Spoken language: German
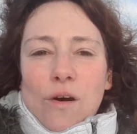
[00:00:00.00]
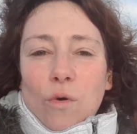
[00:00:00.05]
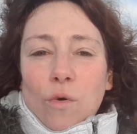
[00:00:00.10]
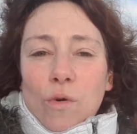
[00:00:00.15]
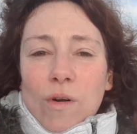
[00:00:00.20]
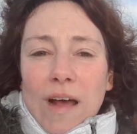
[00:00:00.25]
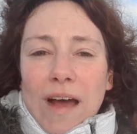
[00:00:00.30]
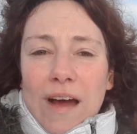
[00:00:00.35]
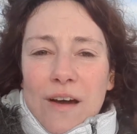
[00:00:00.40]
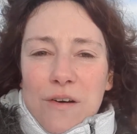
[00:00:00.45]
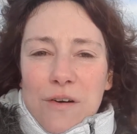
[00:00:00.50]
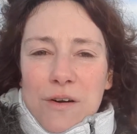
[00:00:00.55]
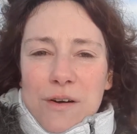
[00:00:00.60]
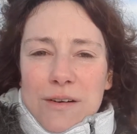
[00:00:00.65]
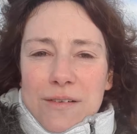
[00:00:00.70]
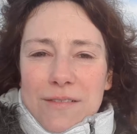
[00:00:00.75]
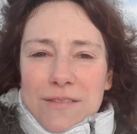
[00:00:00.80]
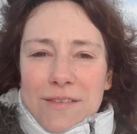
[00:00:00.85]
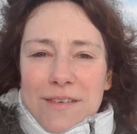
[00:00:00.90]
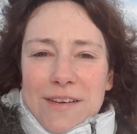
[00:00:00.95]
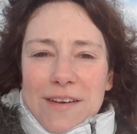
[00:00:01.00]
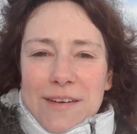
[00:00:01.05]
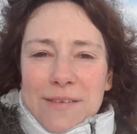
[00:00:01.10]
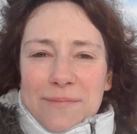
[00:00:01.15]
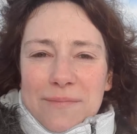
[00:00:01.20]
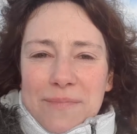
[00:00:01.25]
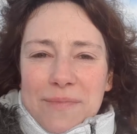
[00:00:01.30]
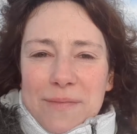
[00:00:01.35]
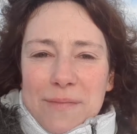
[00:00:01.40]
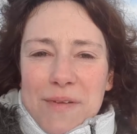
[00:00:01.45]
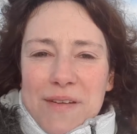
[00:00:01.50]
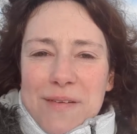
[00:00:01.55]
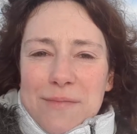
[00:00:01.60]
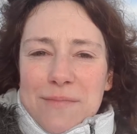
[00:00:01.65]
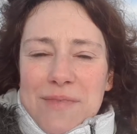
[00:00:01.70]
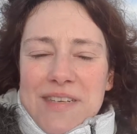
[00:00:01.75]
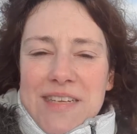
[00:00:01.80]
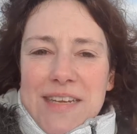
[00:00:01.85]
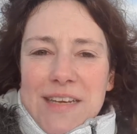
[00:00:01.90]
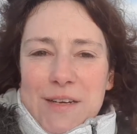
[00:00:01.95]
Oder auch ähm, mit
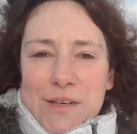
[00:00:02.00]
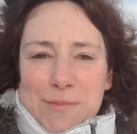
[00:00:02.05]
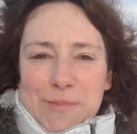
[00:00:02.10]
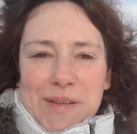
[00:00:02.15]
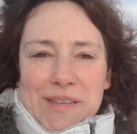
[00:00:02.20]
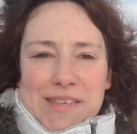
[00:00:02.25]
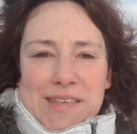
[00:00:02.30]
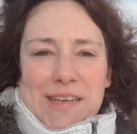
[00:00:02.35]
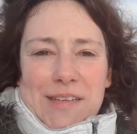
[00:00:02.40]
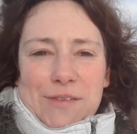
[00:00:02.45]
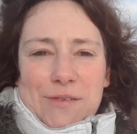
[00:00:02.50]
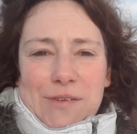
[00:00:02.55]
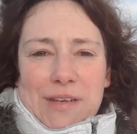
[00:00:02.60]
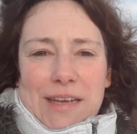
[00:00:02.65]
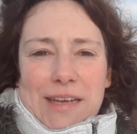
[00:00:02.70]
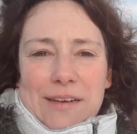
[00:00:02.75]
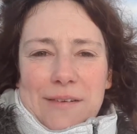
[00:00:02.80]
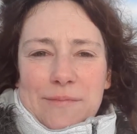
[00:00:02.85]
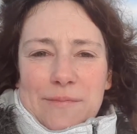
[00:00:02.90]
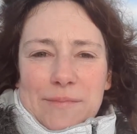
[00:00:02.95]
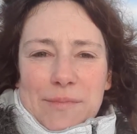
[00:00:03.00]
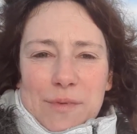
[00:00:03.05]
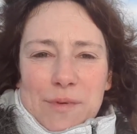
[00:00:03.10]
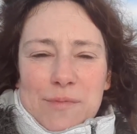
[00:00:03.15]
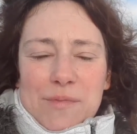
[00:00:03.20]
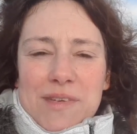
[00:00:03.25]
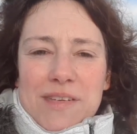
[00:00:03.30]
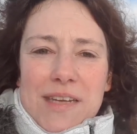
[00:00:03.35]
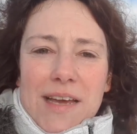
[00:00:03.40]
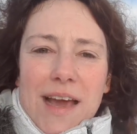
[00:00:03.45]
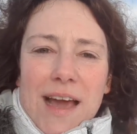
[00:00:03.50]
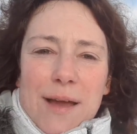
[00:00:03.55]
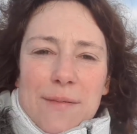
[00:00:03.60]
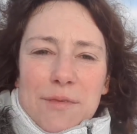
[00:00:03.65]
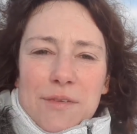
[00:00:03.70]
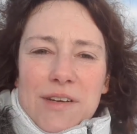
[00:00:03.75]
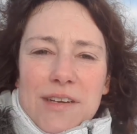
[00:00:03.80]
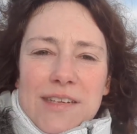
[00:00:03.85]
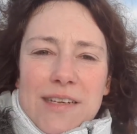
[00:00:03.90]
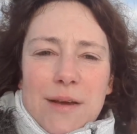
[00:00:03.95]
einem Tier spazieren zu gehen. So im Tierheim
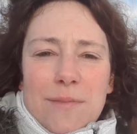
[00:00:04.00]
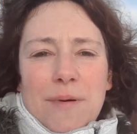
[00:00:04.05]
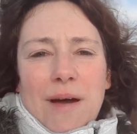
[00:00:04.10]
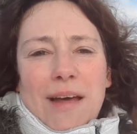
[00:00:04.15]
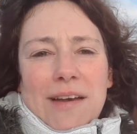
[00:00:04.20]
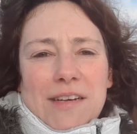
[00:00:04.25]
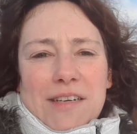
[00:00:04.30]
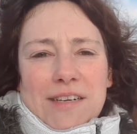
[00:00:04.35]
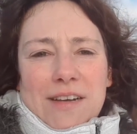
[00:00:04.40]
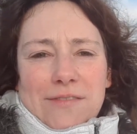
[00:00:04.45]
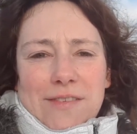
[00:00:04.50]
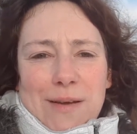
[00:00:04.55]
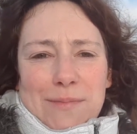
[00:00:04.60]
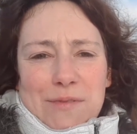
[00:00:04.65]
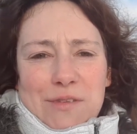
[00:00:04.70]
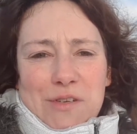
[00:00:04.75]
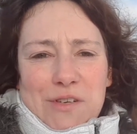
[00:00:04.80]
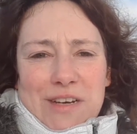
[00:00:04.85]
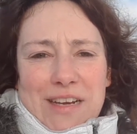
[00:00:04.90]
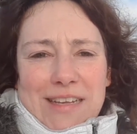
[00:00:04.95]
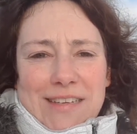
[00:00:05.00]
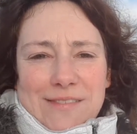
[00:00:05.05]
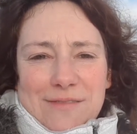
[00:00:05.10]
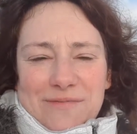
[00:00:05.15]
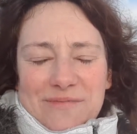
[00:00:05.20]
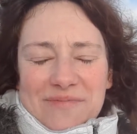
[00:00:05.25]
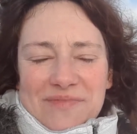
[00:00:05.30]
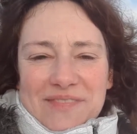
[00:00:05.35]
so eine Tierpatenschaft abzuschließen.